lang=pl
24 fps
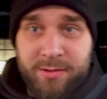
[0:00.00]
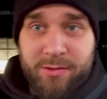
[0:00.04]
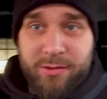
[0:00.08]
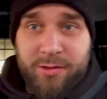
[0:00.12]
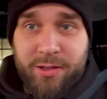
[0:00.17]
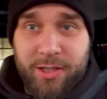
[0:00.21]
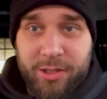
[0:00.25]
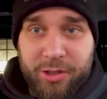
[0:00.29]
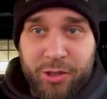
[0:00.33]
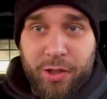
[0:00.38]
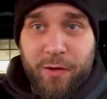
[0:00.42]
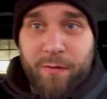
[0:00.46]

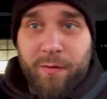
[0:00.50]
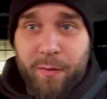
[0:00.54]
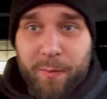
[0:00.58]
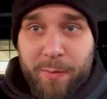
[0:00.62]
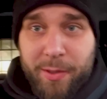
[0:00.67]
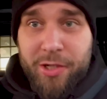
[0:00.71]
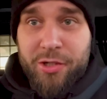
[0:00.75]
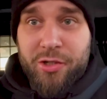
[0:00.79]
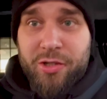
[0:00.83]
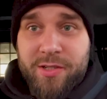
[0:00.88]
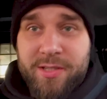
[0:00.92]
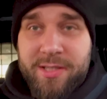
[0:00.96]
Dodatkowo
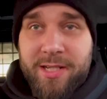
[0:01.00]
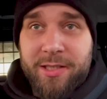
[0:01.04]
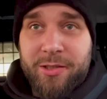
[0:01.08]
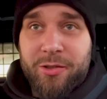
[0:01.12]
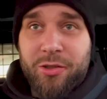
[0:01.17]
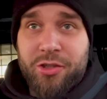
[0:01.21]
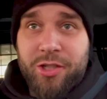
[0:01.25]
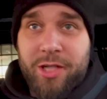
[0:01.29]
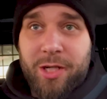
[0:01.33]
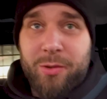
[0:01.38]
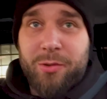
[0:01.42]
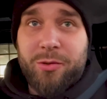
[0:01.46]
patrząc na
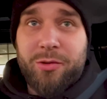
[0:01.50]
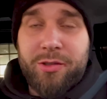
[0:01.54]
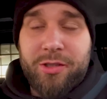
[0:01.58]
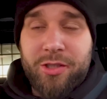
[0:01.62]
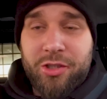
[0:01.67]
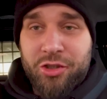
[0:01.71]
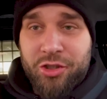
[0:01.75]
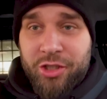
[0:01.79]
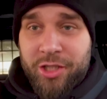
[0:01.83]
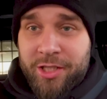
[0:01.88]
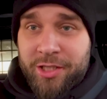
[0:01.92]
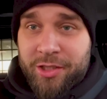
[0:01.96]
to, że,
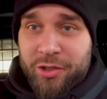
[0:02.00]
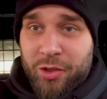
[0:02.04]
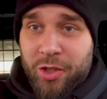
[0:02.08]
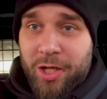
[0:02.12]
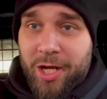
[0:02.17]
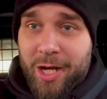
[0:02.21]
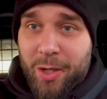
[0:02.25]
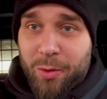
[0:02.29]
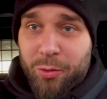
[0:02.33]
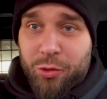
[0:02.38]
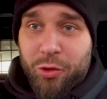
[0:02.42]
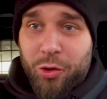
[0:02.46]
że to
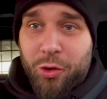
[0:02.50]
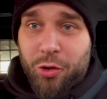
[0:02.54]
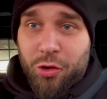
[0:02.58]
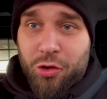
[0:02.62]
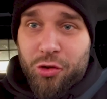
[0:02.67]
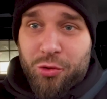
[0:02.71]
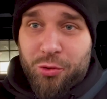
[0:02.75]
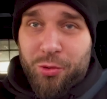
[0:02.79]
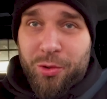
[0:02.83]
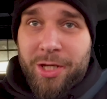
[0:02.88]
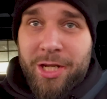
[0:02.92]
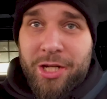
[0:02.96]
auto
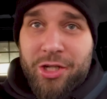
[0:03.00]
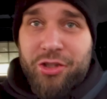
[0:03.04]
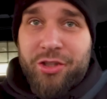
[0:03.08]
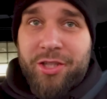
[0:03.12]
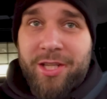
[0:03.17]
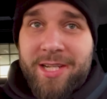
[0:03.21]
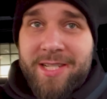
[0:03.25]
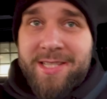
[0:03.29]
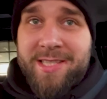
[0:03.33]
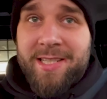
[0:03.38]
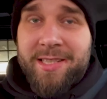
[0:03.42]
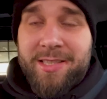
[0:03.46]
kosztuje
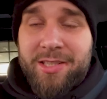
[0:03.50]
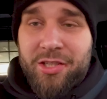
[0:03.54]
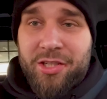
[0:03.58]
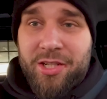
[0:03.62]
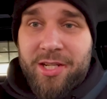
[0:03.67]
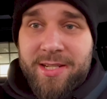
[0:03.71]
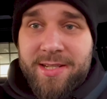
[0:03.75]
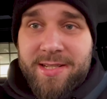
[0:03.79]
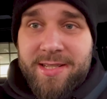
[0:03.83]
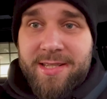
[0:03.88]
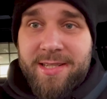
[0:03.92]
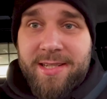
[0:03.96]
400
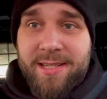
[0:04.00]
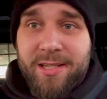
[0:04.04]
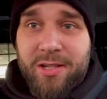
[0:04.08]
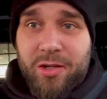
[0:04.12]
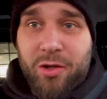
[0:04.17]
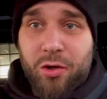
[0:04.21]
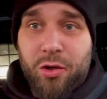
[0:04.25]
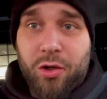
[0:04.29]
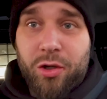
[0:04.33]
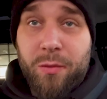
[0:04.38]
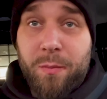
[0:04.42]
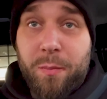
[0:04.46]
tysięcy
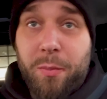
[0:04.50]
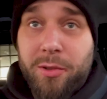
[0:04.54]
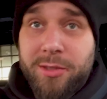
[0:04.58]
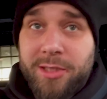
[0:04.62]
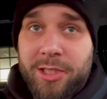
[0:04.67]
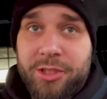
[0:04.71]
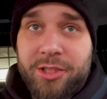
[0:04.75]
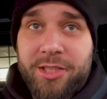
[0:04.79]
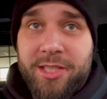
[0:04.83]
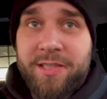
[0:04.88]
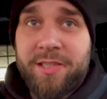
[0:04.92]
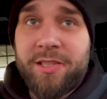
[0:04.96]
koron,
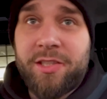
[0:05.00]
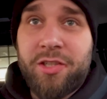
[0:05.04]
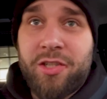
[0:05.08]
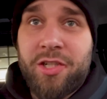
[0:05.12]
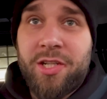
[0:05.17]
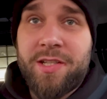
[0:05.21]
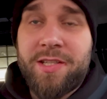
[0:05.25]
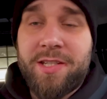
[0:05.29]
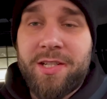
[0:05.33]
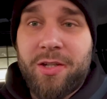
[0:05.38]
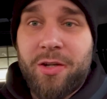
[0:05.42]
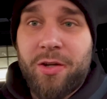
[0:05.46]
ponad 400
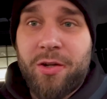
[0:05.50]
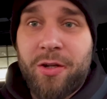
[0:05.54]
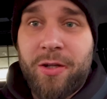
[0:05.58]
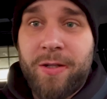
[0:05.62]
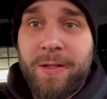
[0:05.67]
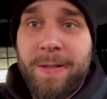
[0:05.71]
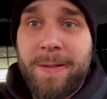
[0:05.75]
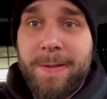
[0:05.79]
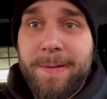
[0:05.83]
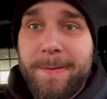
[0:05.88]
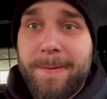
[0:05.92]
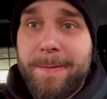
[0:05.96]
tysięcy
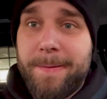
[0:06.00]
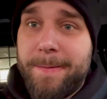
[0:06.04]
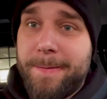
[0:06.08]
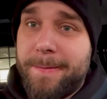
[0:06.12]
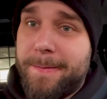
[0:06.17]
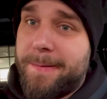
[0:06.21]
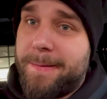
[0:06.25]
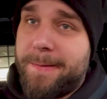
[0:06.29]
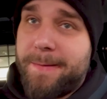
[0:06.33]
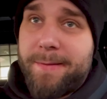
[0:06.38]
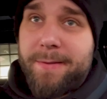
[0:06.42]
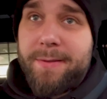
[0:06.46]
koron,
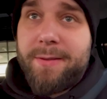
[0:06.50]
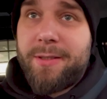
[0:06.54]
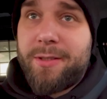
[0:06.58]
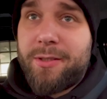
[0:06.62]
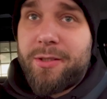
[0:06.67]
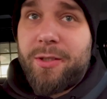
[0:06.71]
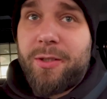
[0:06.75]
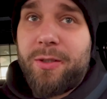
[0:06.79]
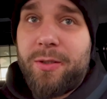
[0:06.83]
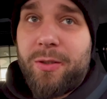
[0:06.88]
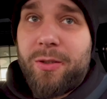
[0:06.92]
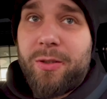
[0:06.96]
no
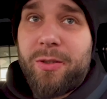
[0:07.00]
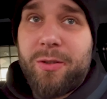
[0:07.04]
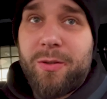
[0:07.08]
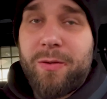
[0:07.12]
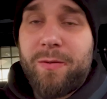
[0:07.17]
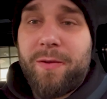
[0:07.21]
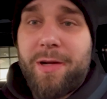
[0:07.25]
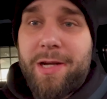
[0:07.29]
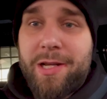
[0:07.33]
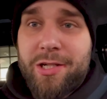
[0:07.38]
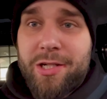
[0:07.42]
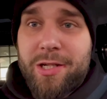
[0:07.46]
to
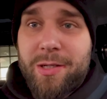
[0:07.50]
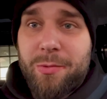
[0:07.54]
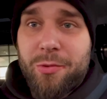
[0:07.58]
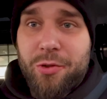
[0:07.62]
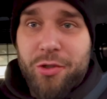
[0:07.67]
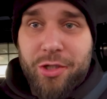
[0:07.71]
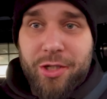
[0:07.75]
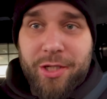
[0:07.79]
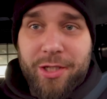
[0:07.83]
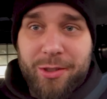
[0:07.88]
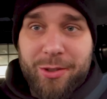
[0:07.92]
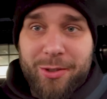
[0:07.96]
uważam,
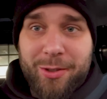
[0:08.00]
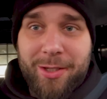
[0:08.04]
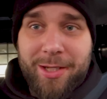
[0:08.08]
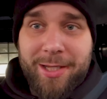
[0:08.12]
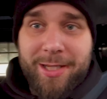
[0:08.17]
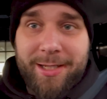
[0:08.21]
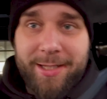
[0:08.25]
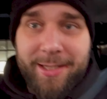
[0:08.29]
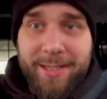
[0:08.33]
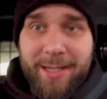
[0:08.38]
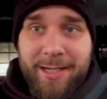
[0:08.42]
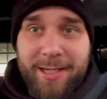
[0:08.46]
że to
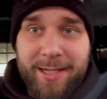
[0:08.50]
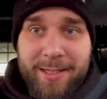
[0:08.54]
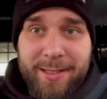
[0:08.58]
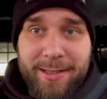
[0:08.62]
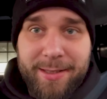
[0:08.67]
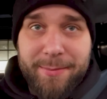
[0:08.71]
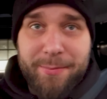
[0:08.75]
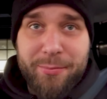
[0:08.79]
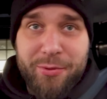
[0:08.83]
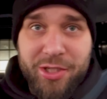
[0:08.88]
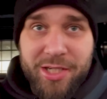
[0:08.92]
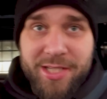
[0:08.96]
lekka
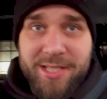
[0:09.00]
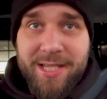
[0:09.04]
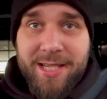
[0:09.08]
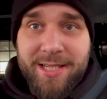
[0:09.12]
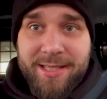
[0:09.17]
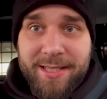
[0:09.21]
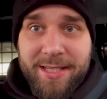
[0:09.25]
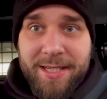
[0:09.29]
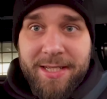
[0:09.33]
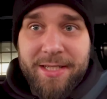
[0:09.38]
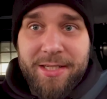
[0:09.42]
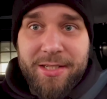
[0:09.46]

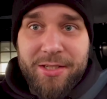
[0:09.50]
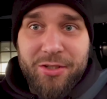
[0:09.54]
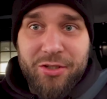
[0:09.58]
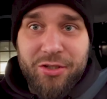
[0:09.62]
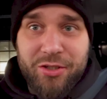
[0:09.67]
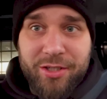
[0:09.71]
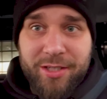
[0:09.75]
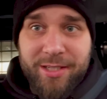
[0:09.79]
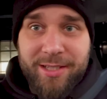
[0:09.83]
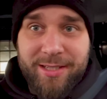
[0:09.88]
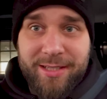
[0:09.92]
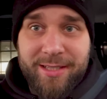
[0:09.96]
przesada i
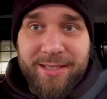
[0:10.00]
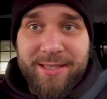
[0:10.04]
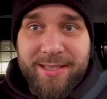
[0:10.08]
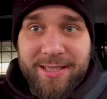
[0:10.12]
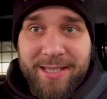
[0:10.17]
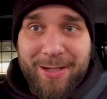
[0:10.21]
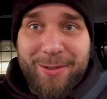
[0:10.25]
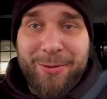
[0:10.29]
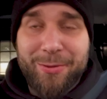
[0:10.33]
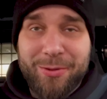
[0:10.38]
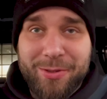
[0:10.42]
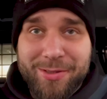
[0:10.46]
że to
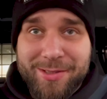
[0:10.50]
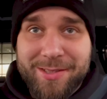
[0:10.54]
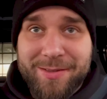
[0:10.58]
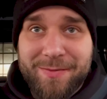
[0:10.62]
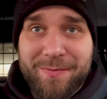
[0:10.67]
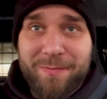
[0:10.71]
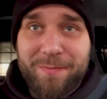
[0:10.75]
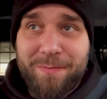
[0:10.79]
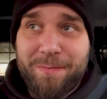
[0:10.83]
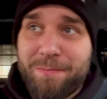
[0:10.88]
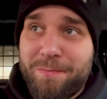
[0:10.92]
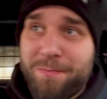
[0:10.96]
auto
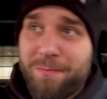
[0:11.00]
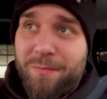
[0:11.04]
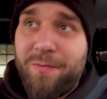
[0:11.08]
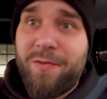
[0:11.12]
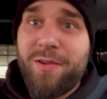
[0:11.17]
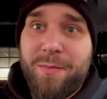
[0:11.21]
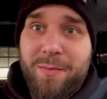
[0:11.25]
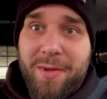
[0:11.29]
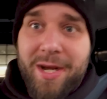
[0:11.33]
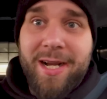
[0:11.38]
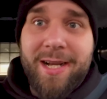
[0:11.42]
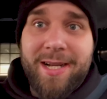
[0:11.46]

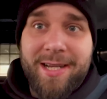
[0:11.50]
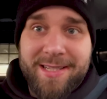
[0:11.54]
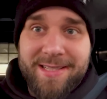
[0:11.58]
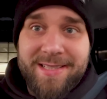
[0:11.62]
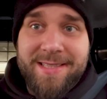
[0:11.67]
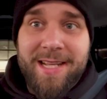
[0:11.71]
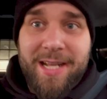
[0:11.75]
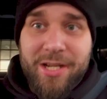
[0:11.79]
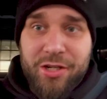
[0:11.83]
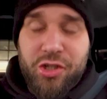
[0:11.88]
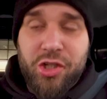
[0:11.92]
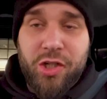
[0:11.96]
wymaga
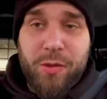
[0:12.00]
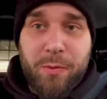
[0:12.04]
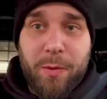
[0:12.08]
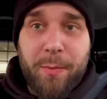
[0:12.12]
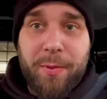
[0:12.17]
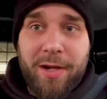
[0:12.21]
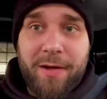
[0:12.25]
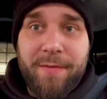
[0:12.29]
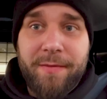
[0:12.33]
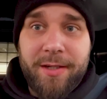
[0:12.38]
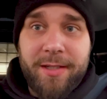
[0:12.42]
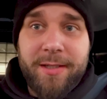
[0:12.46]
znacznych
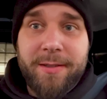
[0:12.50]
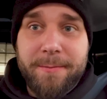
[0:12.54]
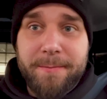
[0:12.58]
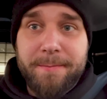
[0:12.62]
poprawek.